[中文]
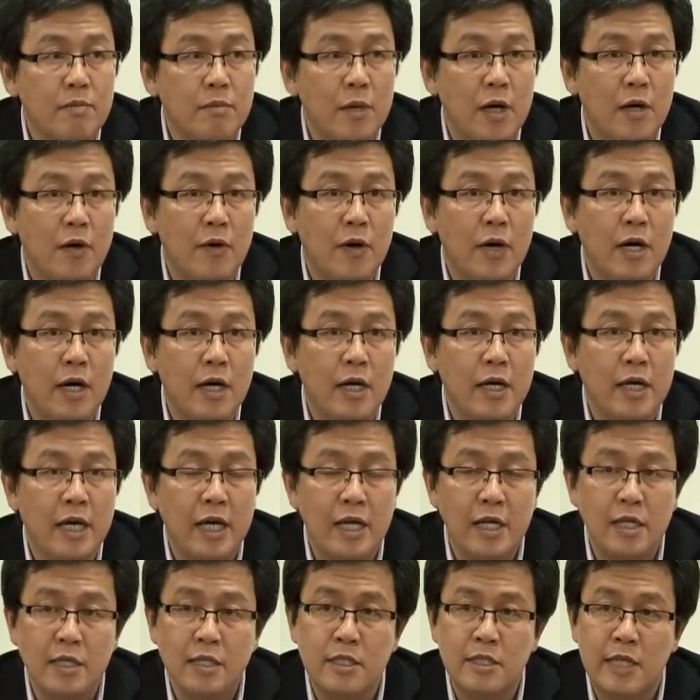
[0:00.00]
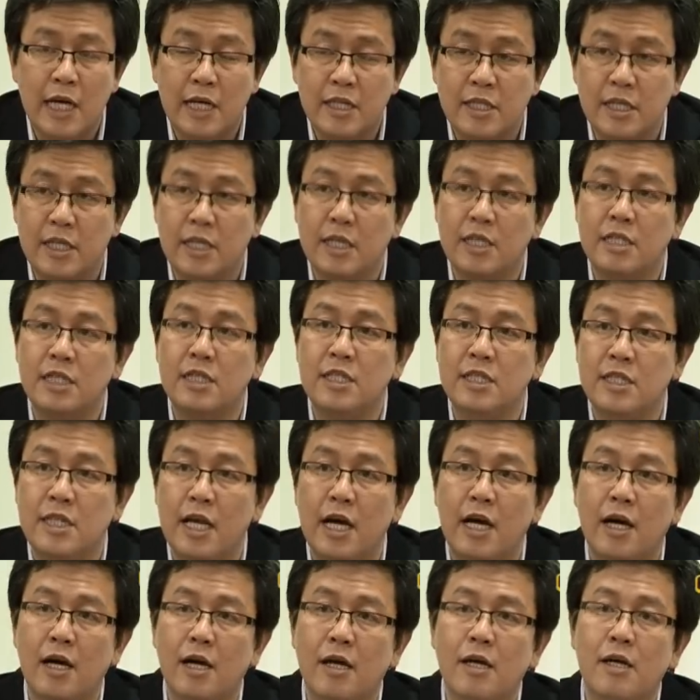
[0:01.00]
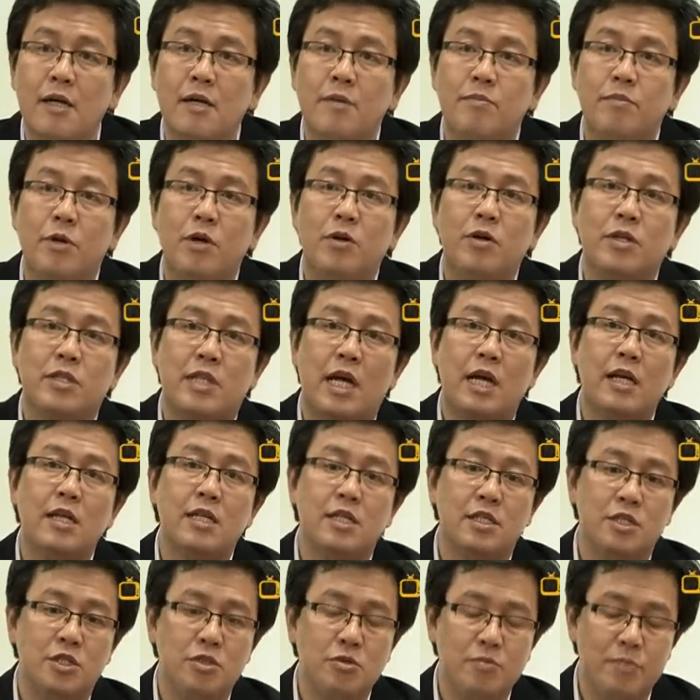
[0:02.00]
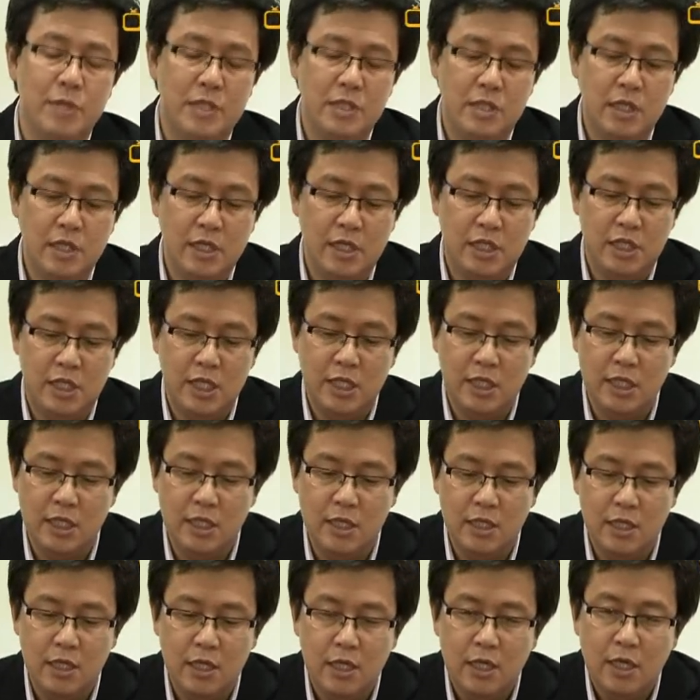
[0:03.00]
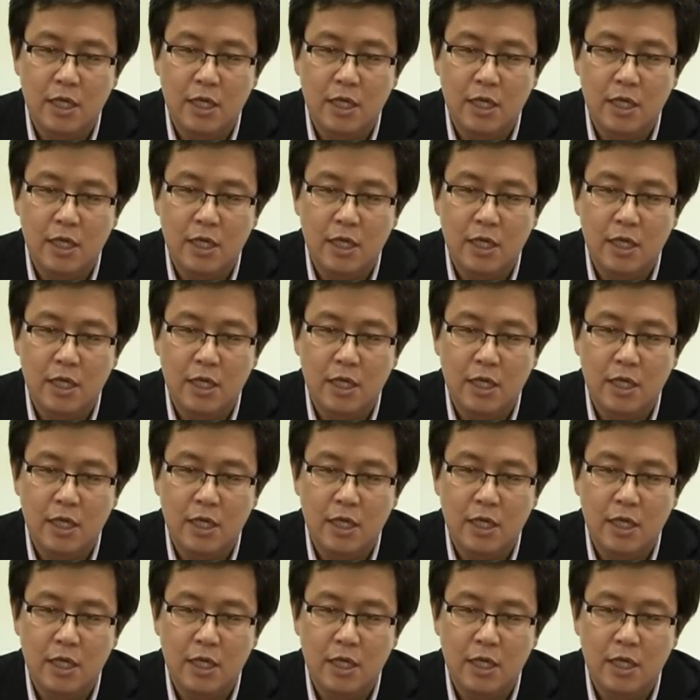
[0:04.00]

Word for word: 马华给人长提一个印象，包括党领袖本身也觉得，